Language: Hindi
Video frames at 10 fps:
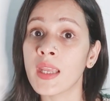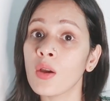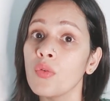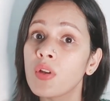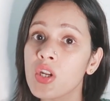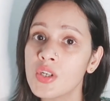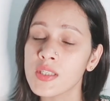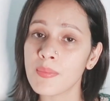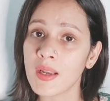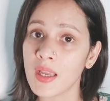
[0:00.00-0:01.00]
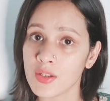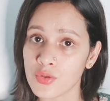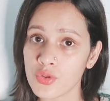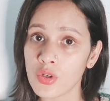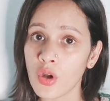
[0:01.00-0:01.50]
क्योंकि देखिए ओवलेशन से पहले
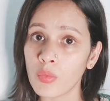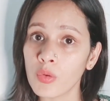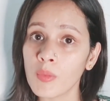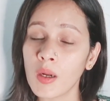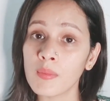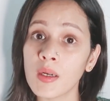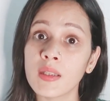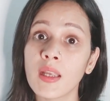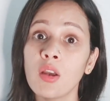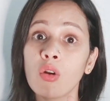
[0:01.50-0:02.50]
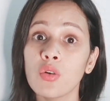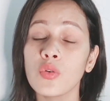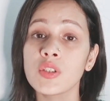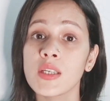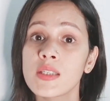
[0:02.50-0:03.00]
एस्ट्रोजन हार्मोन काम करता है
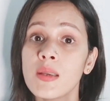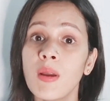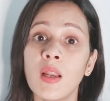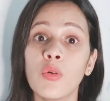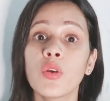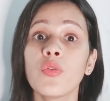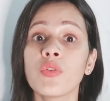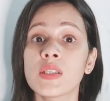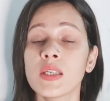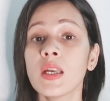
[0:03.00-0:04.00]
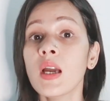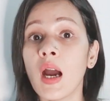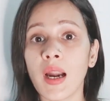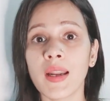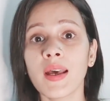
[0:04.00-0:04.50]
और जैसे ही महिलाओं की ओवरी से
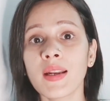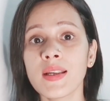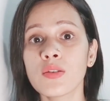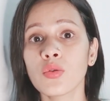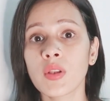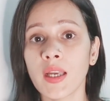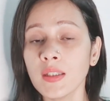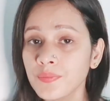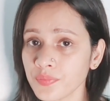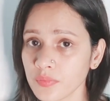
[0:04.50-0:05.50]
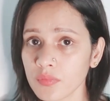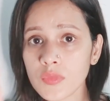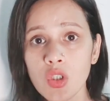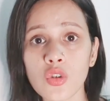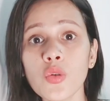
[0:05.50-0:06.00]
अंडा रिलीज होता है
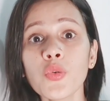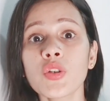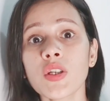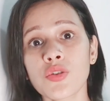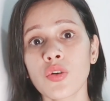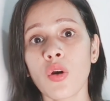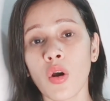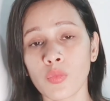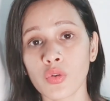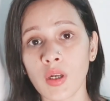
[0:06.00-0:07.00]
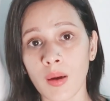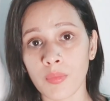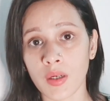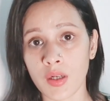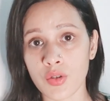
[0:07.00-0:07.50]
तो प्रोजेस्ट्रॉन हार्मोन
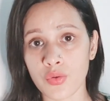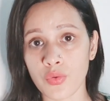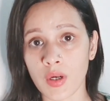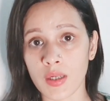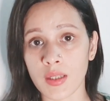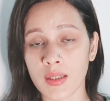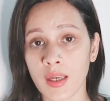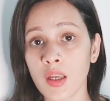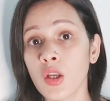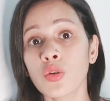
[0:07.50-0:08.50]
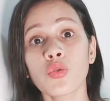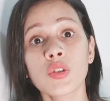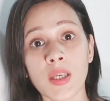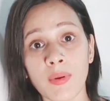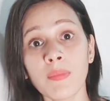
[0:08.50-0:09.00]
काम करना शुरू कर देता है
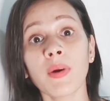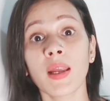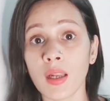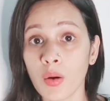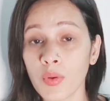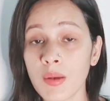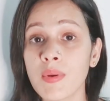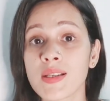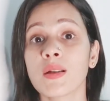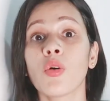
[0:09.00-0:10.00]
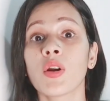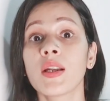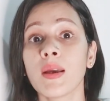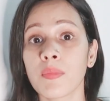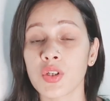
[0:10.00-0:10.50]
तो उसके बाद महिलाओं के बेसल
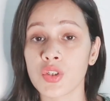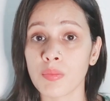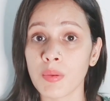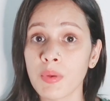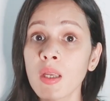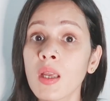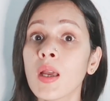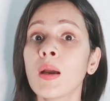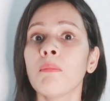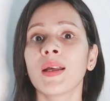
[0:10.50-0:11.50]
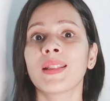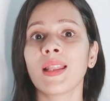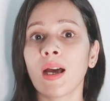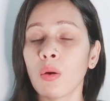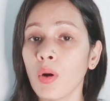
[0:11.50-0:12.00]
बॉडी टेम्परेचर में भी
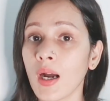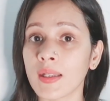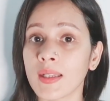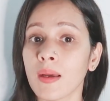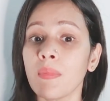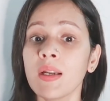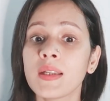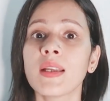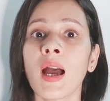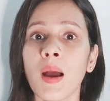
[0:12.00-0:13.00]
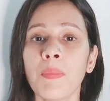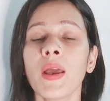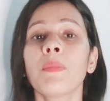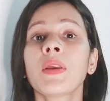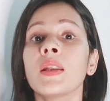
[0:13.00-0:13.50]
बदलाव आता है बट
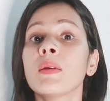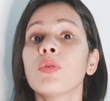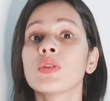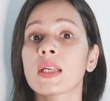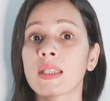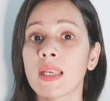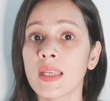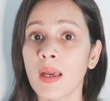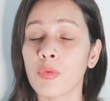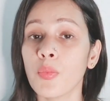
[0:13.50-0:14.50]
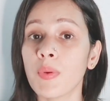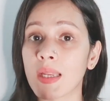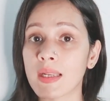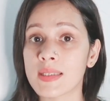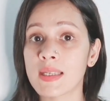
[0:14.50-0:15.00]
यहाँ पे आप ये नहीं बोल सकते हैं कि आपको
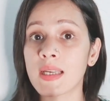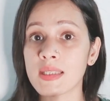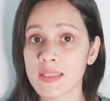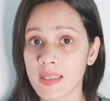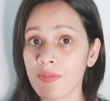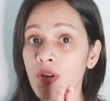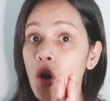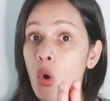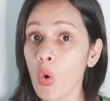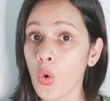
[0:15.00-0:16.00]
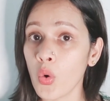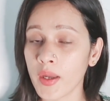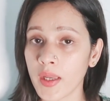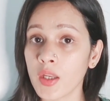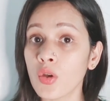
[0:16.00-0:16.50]
प्रेगनेंसी कंसीव
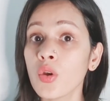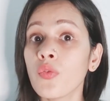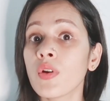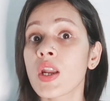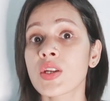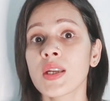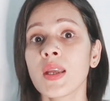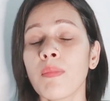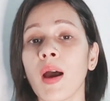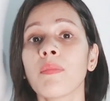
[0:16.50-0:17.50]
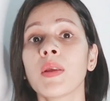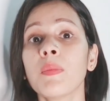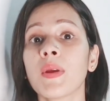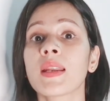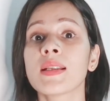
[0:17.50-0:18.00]
हो गई है क्योंकि ओवुलेशन के बाद
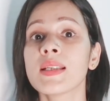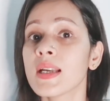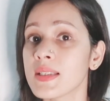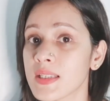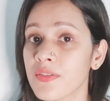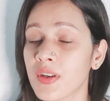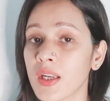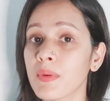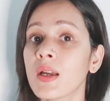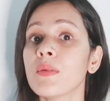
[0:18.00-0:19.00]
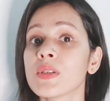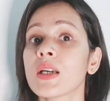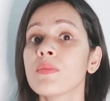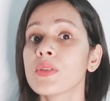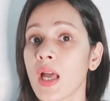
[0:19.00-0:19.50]
भी प्रेगनेंसी कंसीव करने में
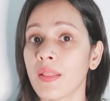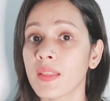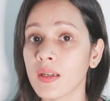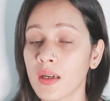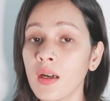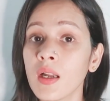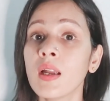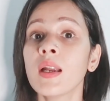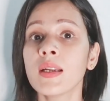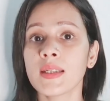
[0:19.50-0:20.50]
कम से कम सात दिन का